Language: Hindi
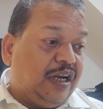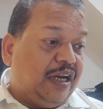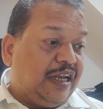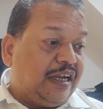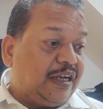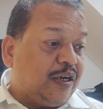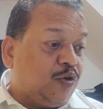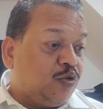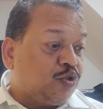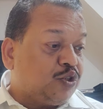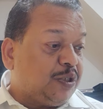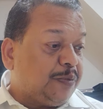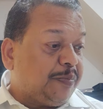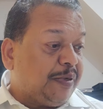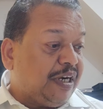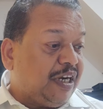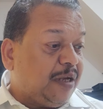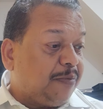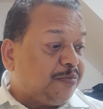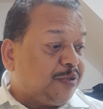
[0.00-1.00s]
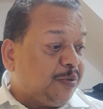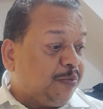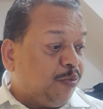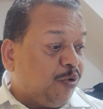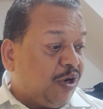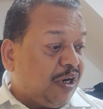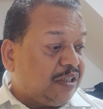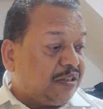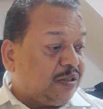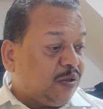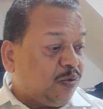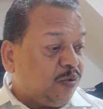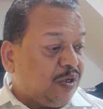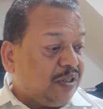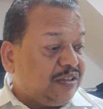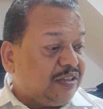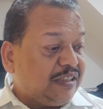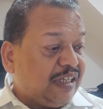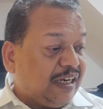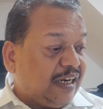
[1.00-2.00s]
लेकिन उससे पहले आपसे बोलना
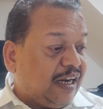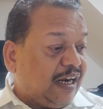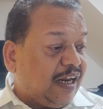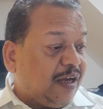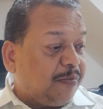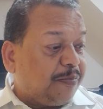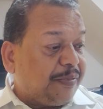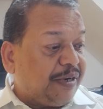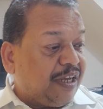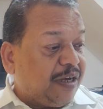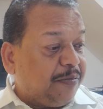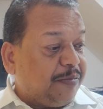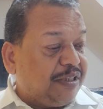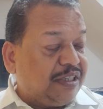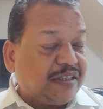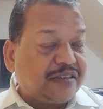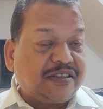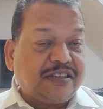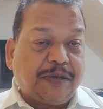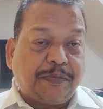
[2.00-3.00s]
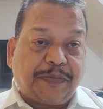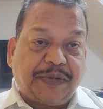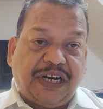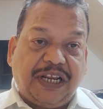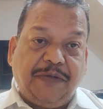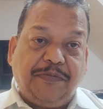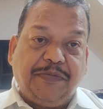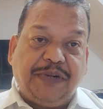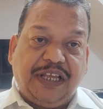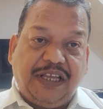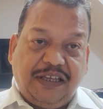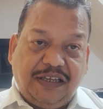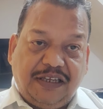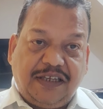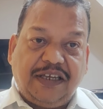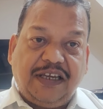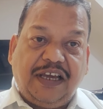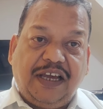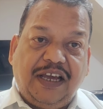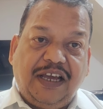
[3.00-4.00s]
चाहूँगा चैनल आपने अभी तक सब्सक्राइब नहीं
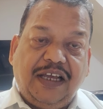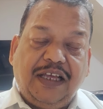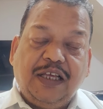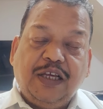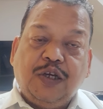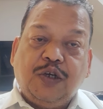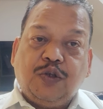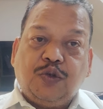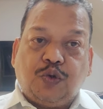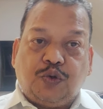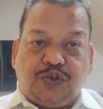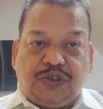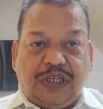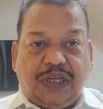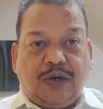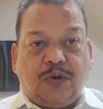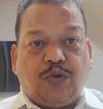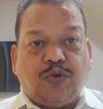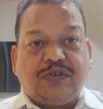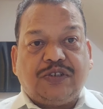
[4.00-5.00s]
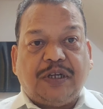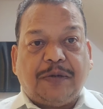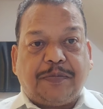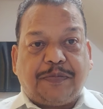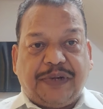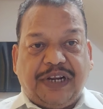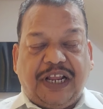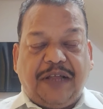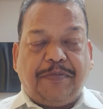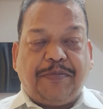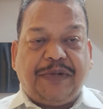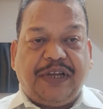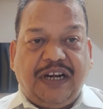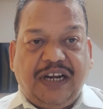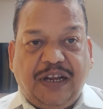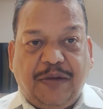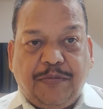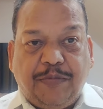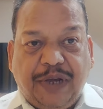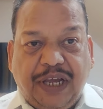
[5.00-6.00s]
किया है तो चैनल को सब्सक्राइब कर
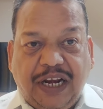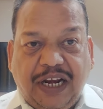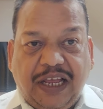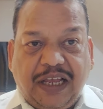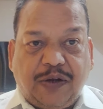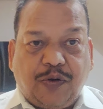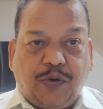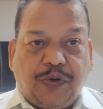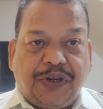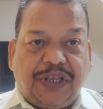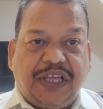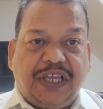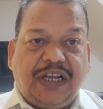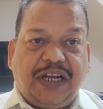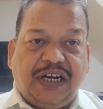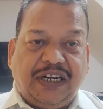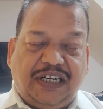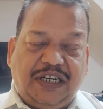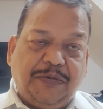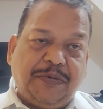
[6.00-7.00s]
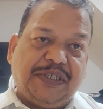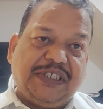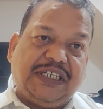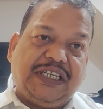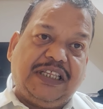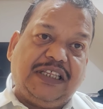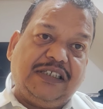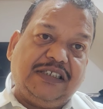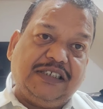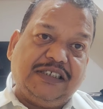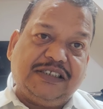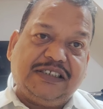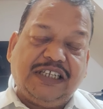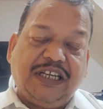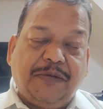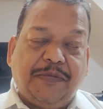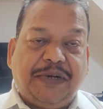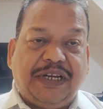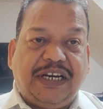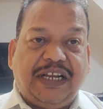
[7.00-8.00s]
लें बेल आइकन की घंटी बजा दें जिससे
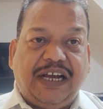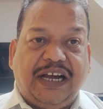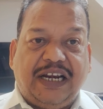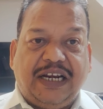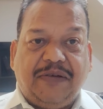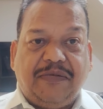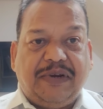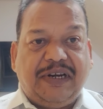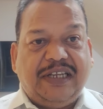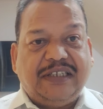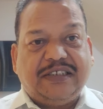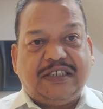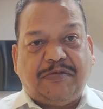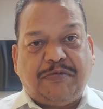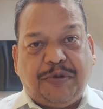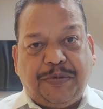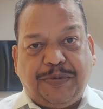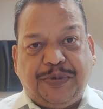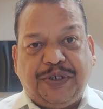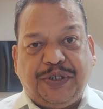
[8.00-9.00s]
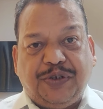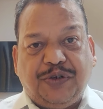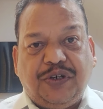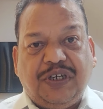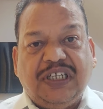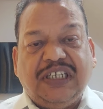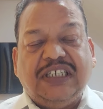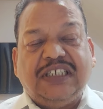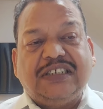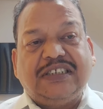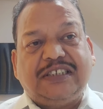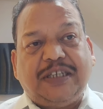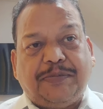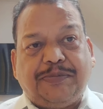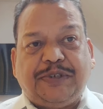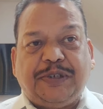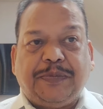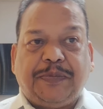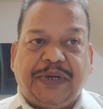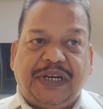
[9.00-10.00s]
हमारे आने वाले सभी वीडियो
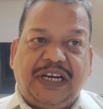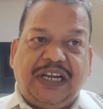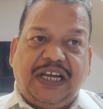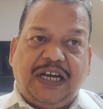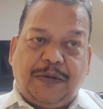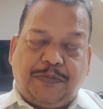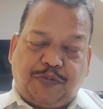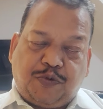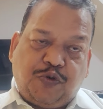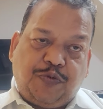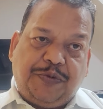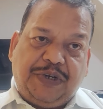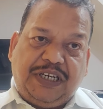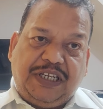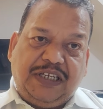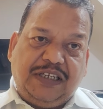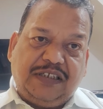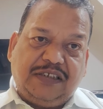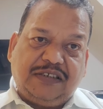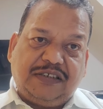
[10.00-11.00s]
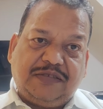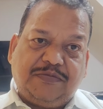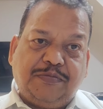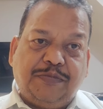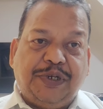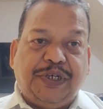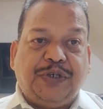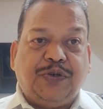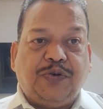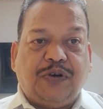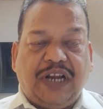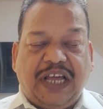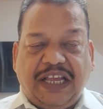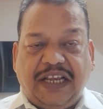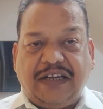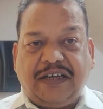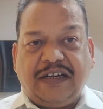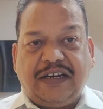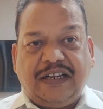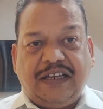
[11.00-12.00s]
सबसे पहले आपको मिले वीडियो
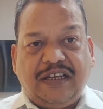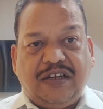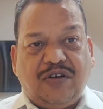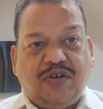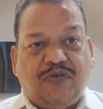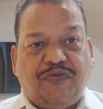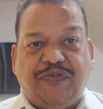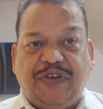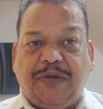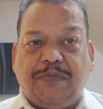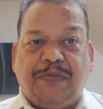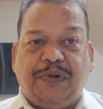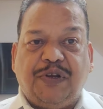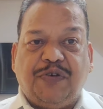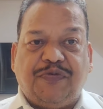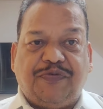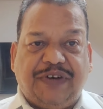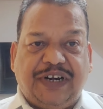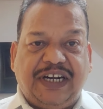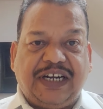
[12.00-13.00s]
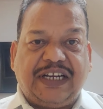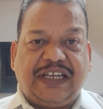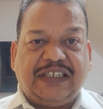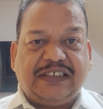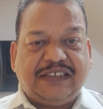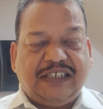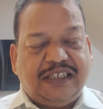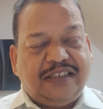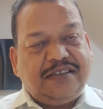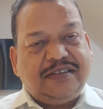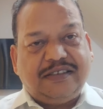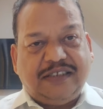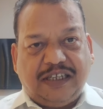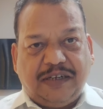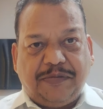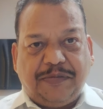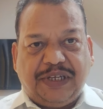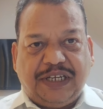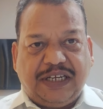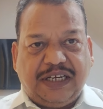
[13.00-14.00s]
लाइक करें और फैमिली और फ्रेंड के साथ
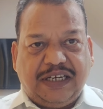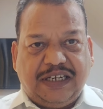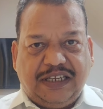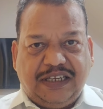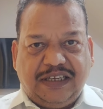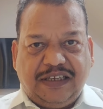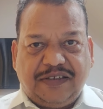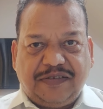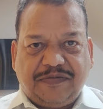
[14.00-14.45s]
शेयर भी करें